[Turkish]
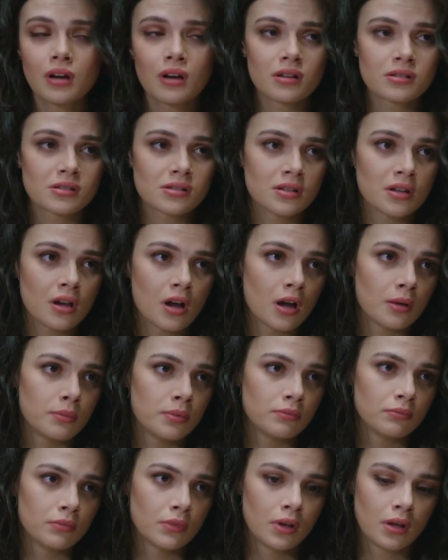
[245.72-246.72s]
Aslı ya
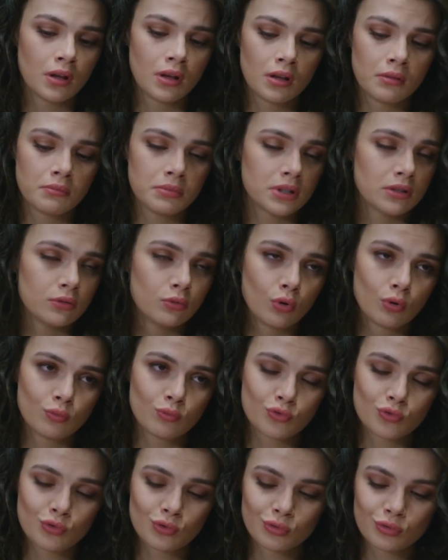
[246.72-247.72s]
abim biri
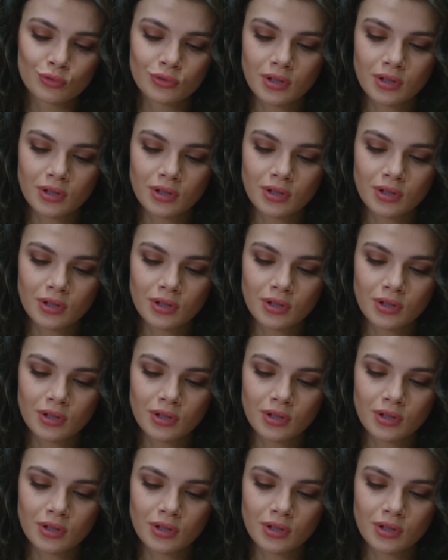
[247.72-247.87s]
dönmüş olurdu